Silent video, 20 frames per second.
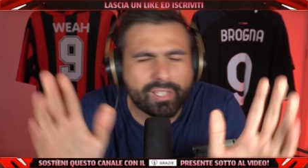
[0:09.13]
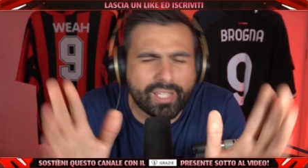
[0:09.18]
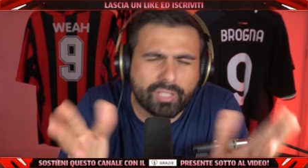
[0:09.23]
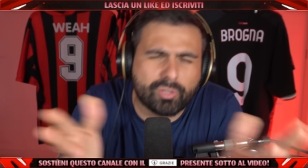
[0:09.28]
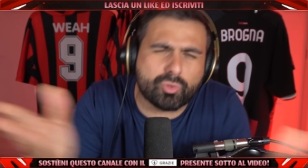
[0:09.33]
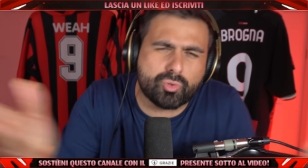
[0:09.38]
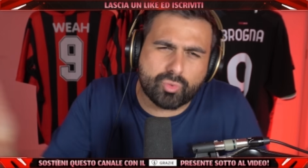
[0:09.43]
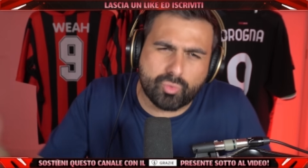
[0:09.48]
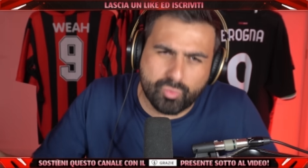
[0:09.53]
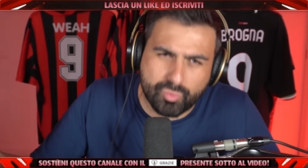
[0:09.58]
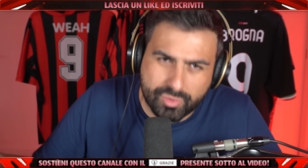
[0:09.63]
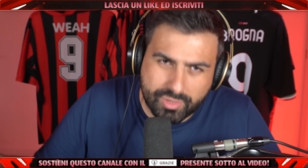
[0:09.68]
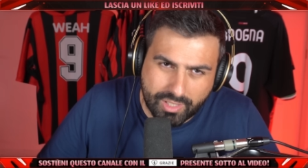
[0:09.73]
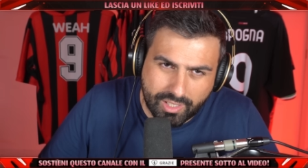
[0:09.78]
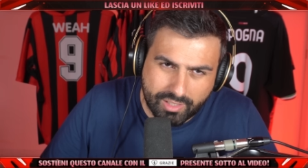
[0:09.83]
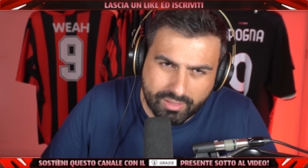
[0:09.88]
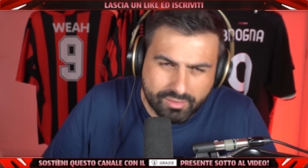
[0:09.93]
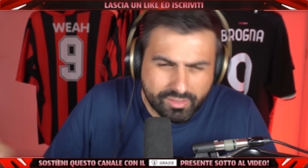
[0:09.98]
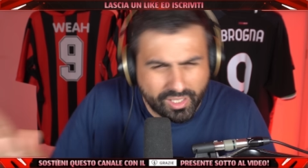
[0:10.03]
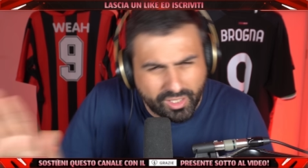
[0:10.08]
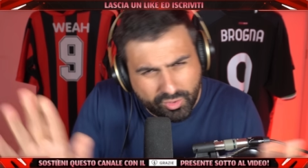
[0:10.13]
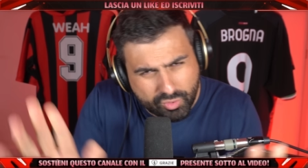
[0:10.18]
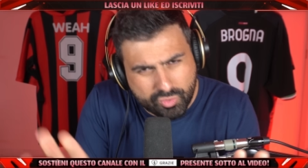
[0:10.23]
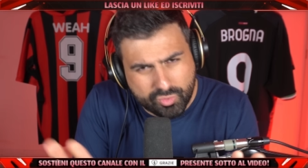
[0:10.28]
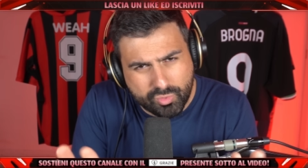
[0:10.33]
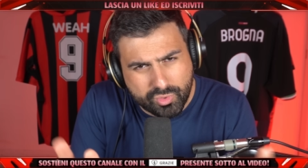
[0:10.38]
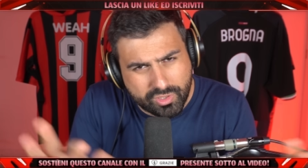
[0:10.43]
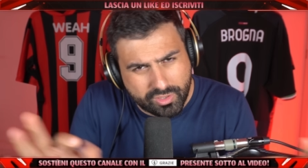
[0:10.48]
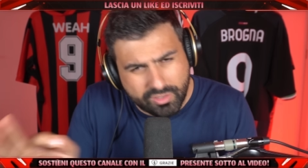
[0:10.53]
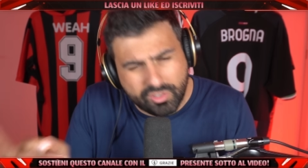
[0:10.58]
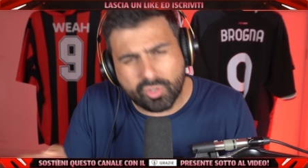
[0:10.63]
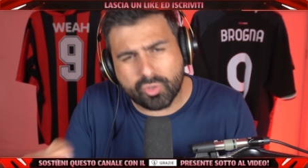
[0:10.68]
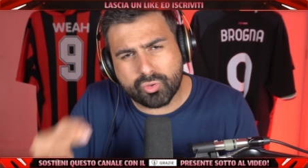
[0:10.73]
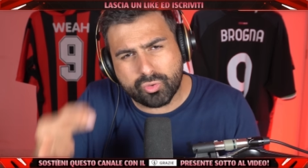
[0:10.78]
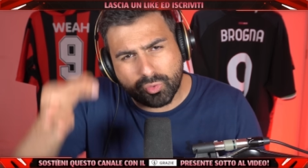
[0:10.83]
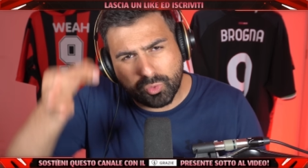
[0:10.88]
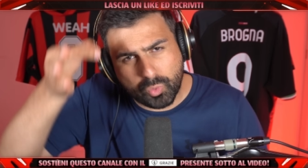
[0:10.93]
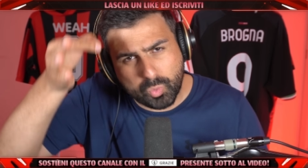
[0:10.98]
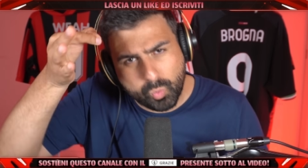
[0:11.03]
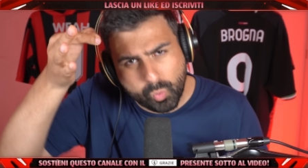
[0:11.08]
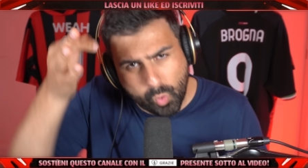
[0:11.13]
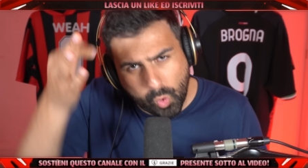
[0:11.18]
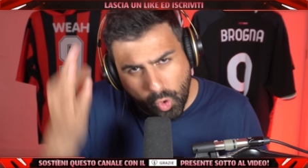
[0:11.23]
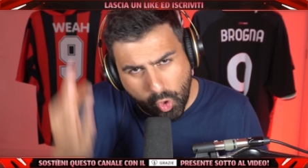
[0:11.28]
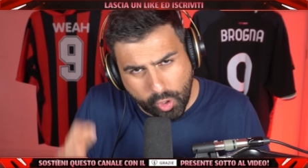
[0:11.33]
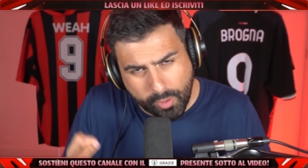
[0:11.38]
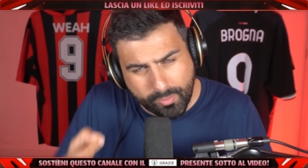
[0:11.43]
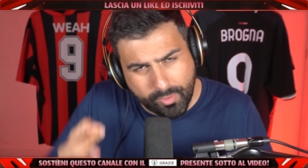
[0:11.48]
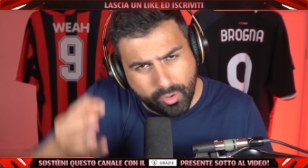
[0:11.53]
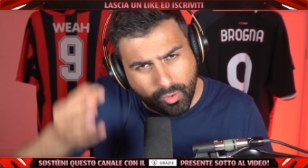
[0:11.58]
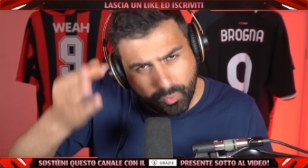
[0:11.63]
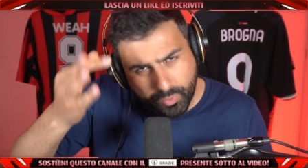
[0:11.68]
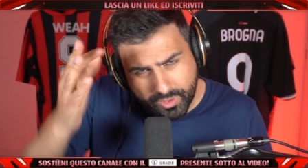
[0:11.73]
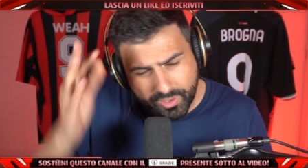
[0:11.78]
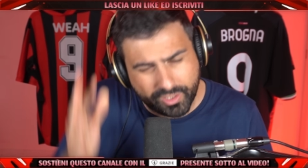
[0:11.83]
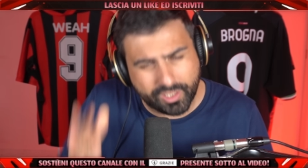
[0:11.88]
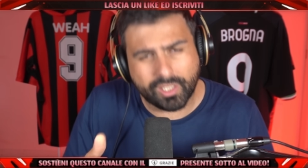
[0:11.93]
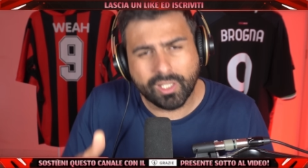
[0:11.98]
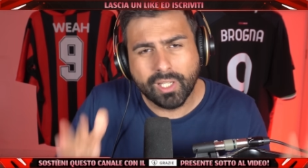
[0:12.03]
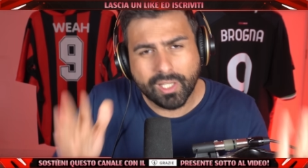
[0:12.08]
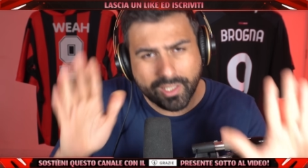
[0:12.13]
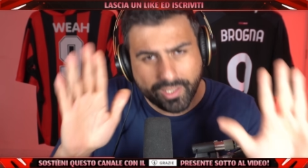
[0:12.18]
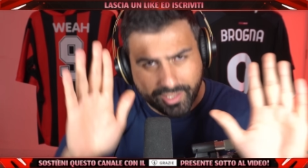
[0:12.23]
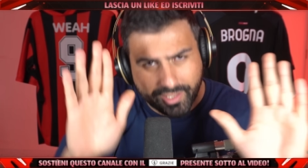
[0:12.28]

Chiedo scusa, chiedo scusa, io sono un uomo, quindi